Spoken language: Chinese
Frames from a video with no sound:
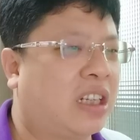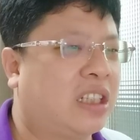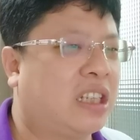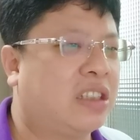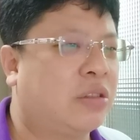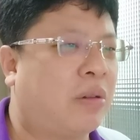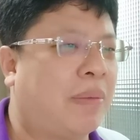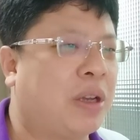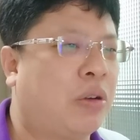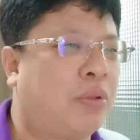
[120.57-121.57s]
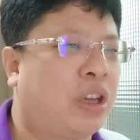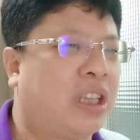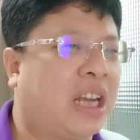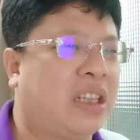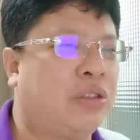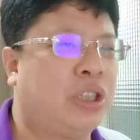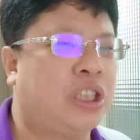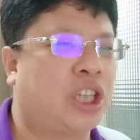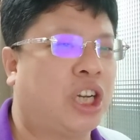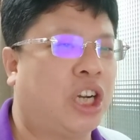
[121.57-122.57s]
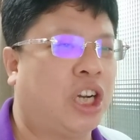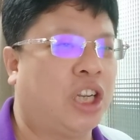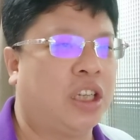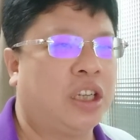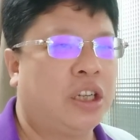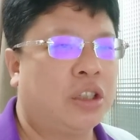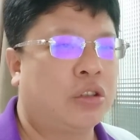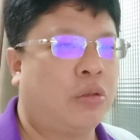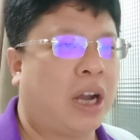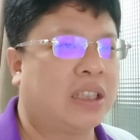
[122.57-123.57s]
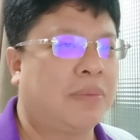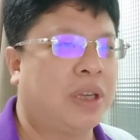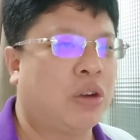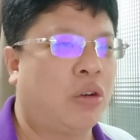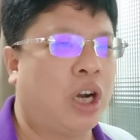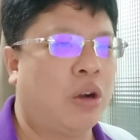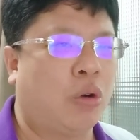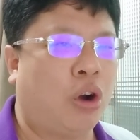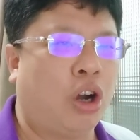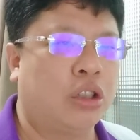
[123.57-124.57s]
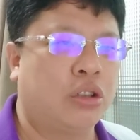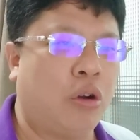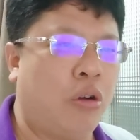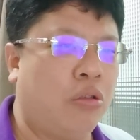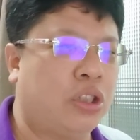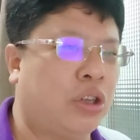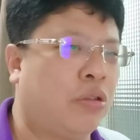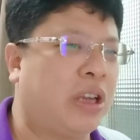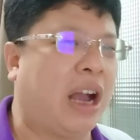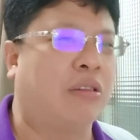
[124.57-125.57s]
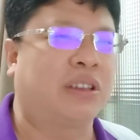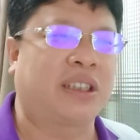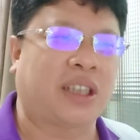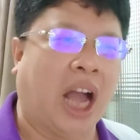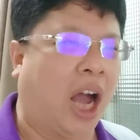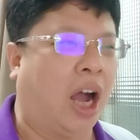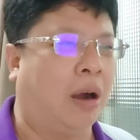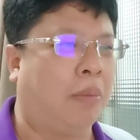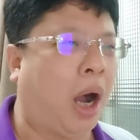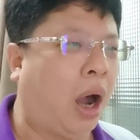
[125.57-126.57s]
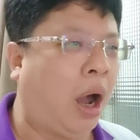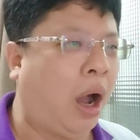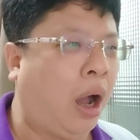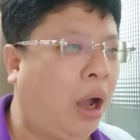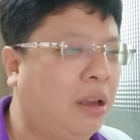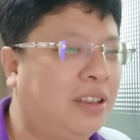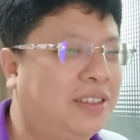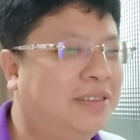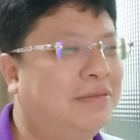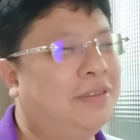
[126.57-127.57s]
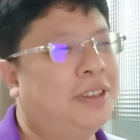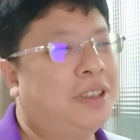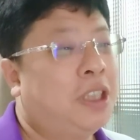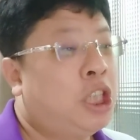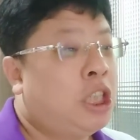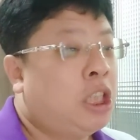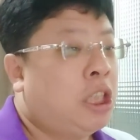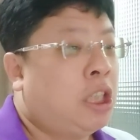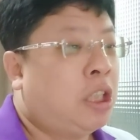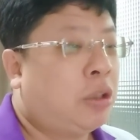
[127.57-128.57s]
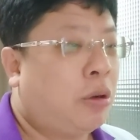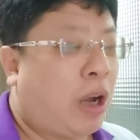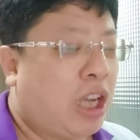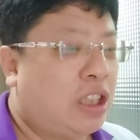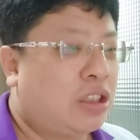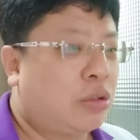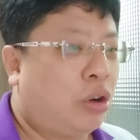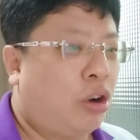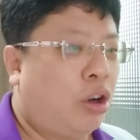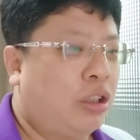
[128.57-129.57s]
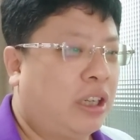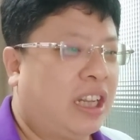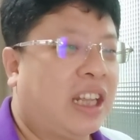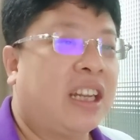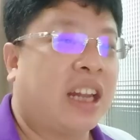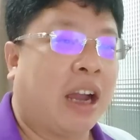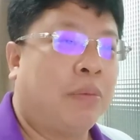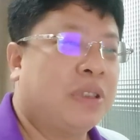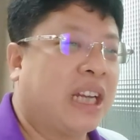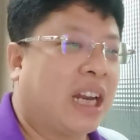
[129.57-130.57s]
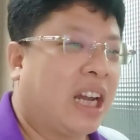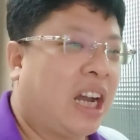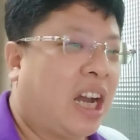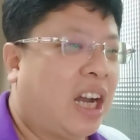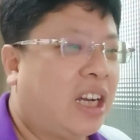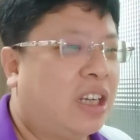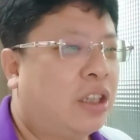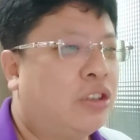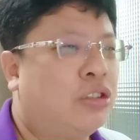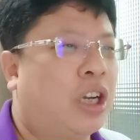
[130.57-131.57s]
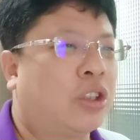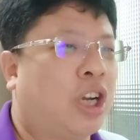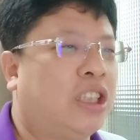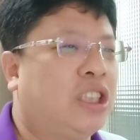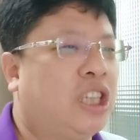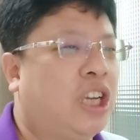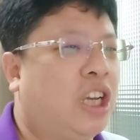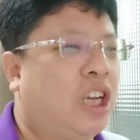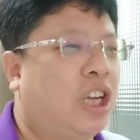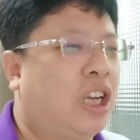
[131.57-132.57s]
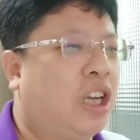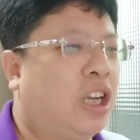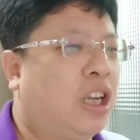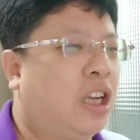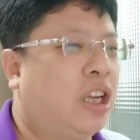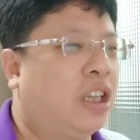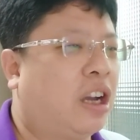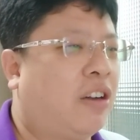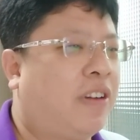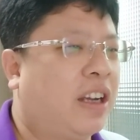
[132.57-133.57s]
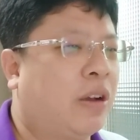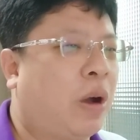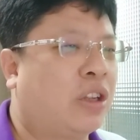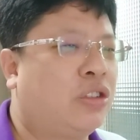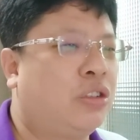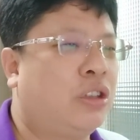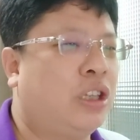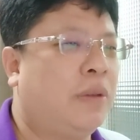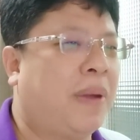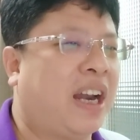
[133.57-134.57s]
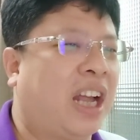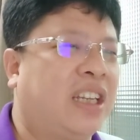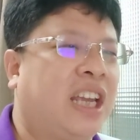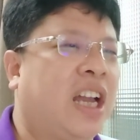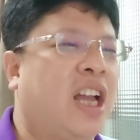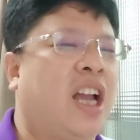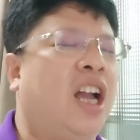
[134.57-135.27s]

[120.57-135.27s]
当你坚持中华民国不愿意当一区一省，中华人民共和国终究要打吗？对方一直说，你你你你，然我不讲了哈。需要团结，然后放眼望去，一半蓝天，